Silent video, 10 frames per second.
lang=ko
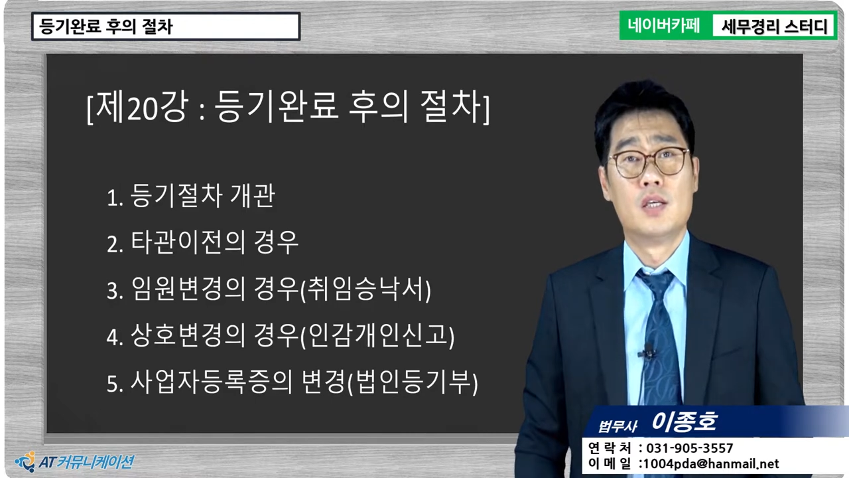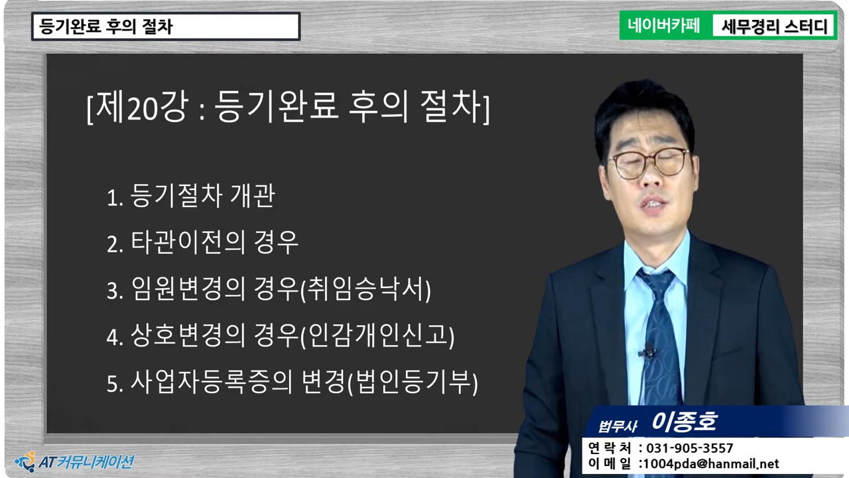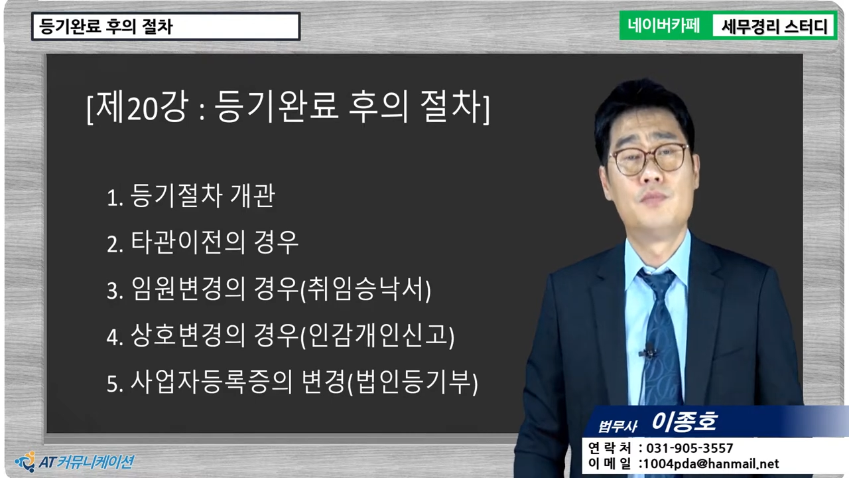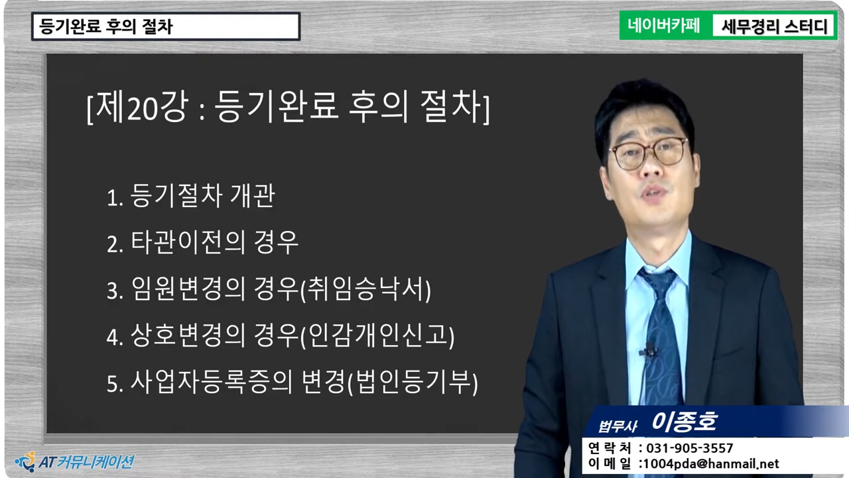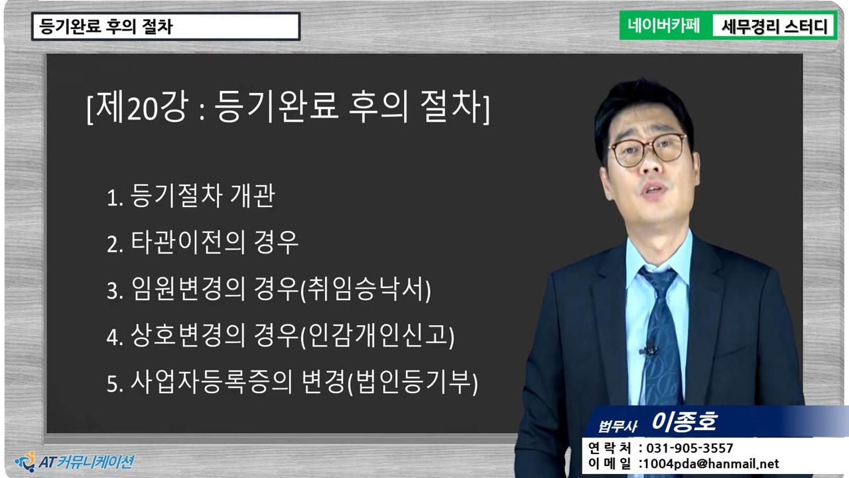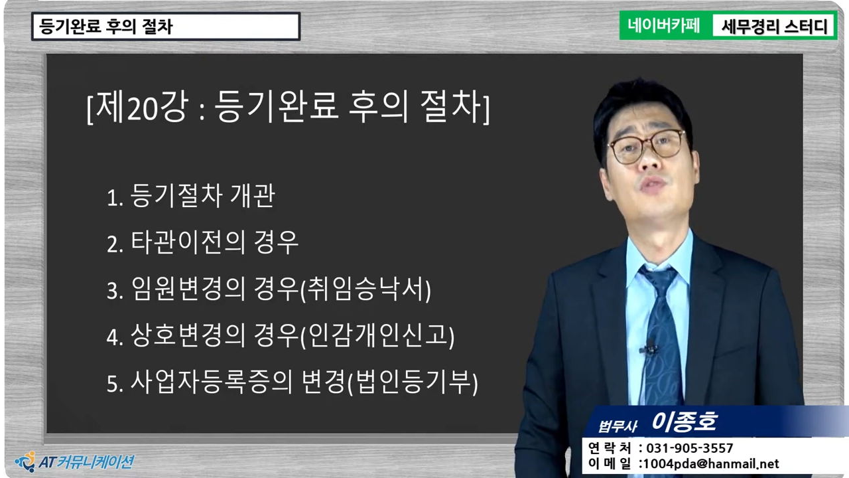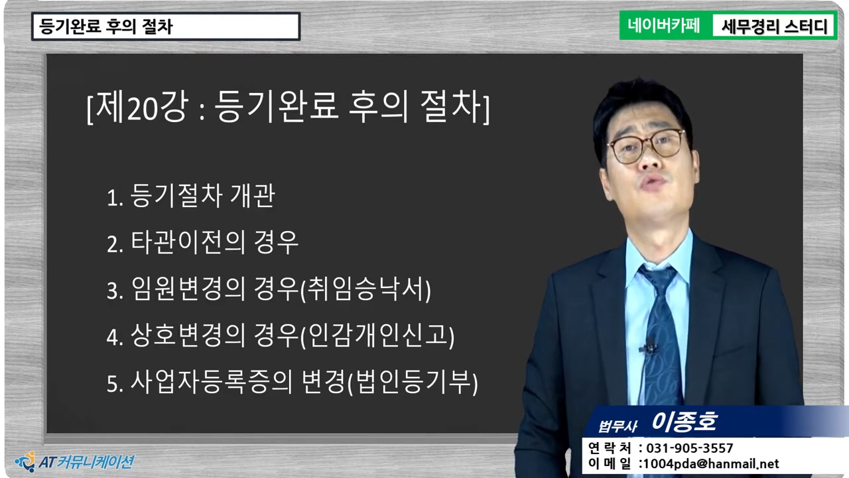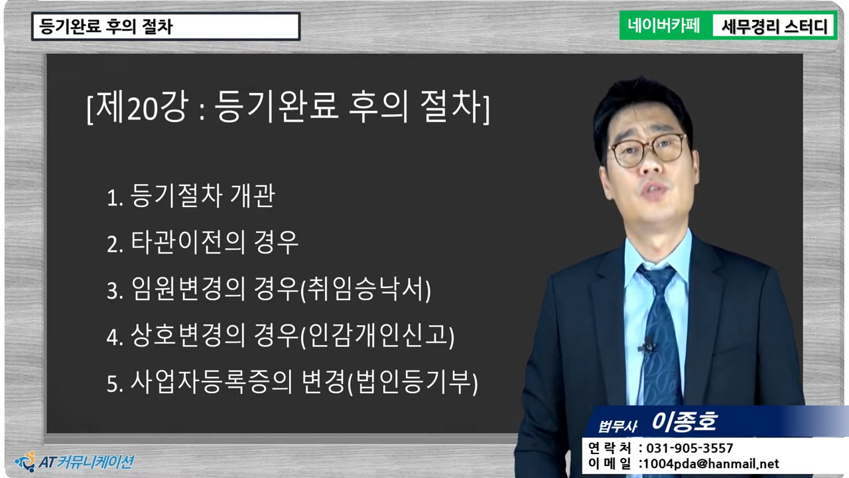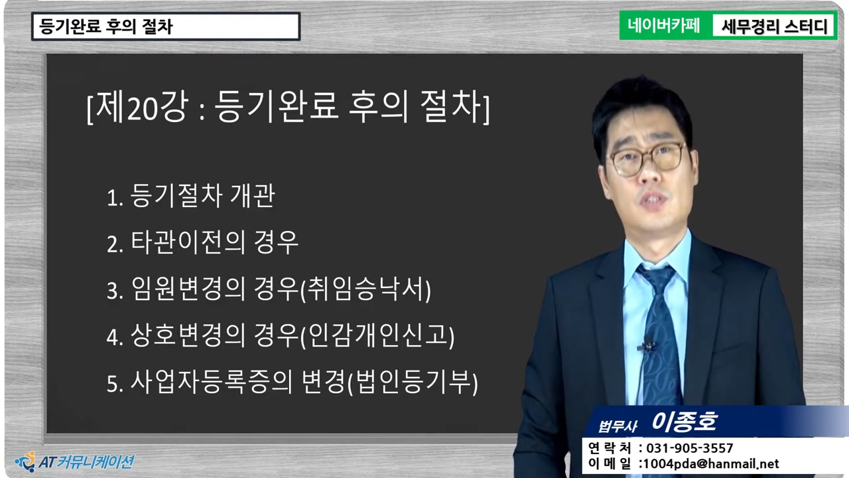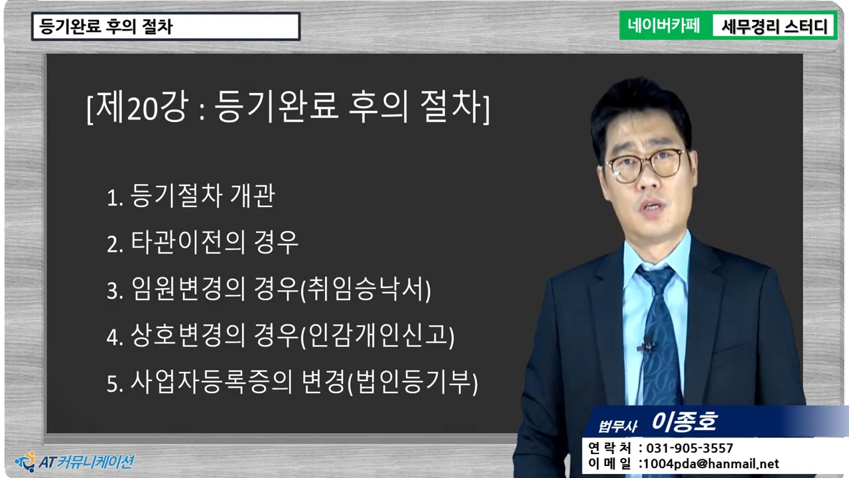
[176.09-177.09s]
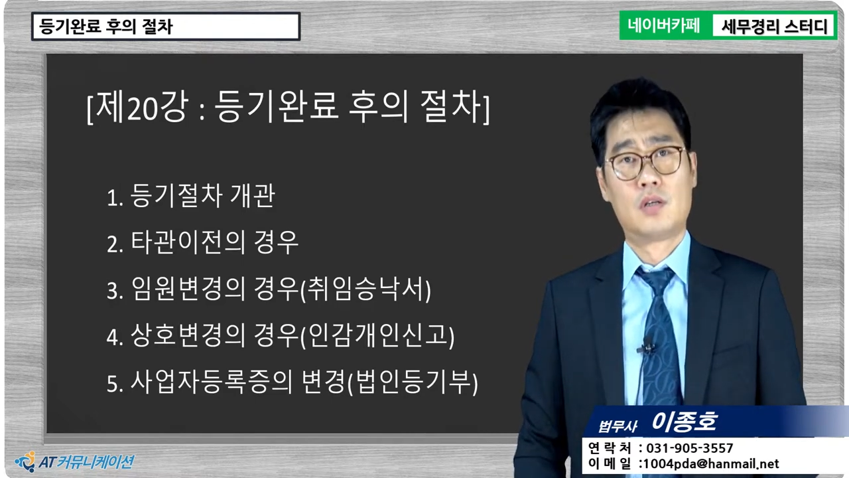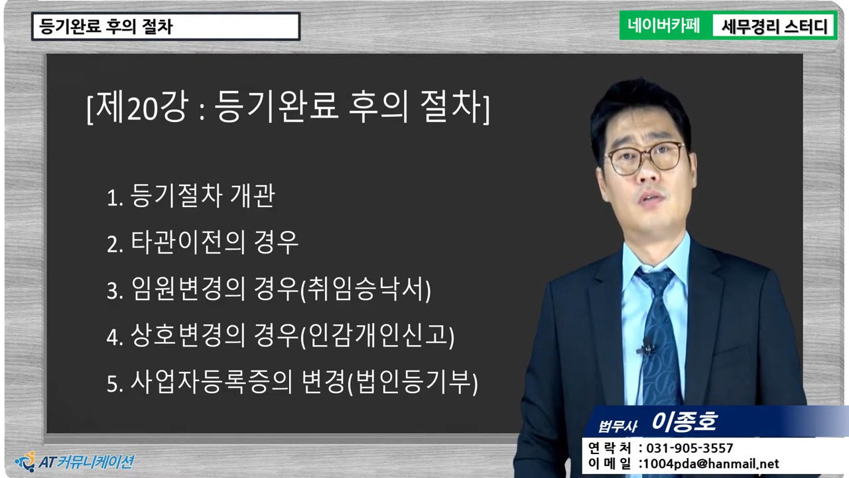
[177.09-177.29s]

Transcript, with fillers: 심지어 일주일 이상